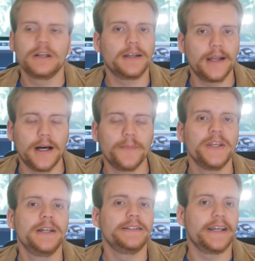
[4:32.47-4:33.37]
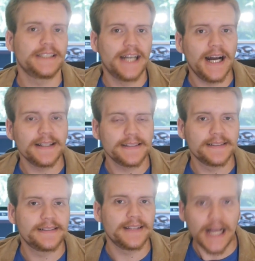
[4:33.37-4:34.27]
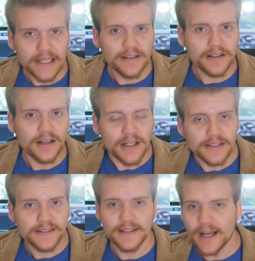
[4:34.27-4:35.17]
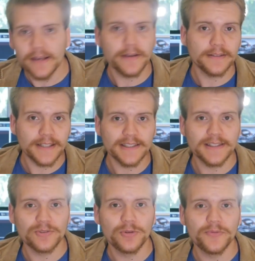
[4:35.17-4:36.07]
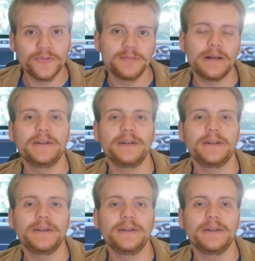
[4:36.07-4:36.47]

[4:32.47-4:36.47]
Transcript: Klar, der Cast ist ein anderer als in anderen Katastrophenfilmen,